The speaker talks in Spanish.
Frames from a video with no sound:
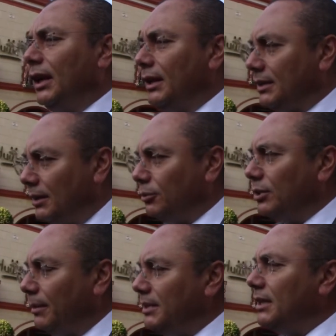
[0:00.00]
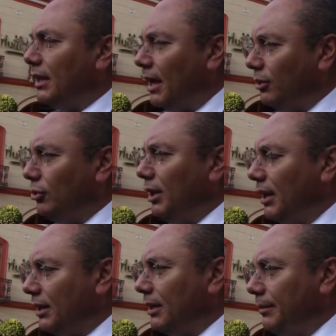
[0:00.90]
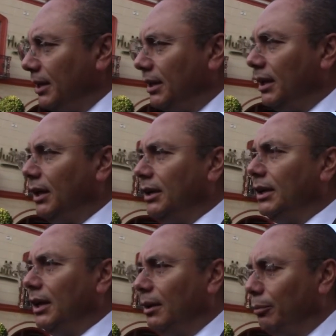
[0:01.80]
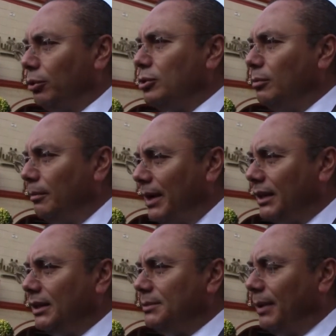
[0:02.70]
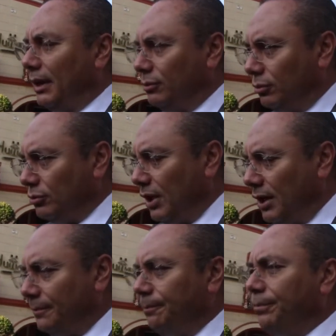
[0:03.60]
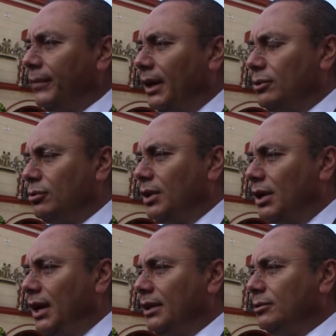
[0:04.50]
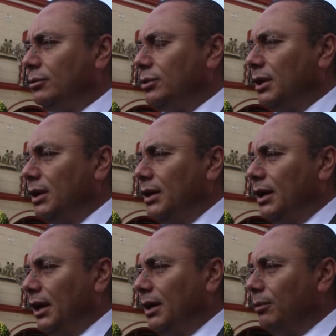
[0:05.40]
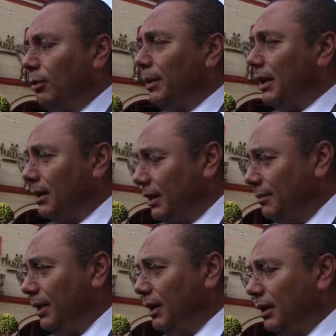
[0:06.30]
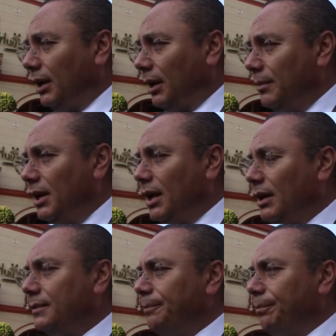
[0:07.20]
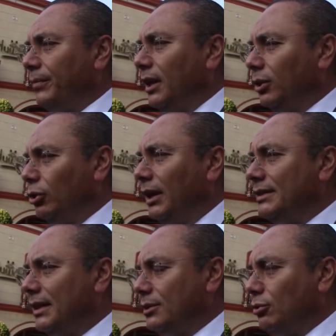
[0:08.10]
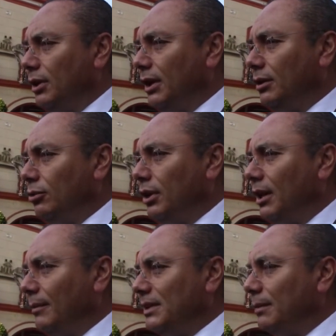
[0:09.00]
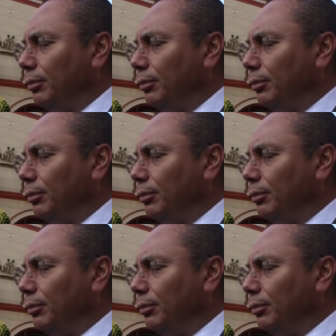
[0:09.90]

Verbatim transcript: la estaremos ya visitando directamente el próximo martes para conocer estos hallazgos y bueno, para también determinar en toda esta zona no nada más la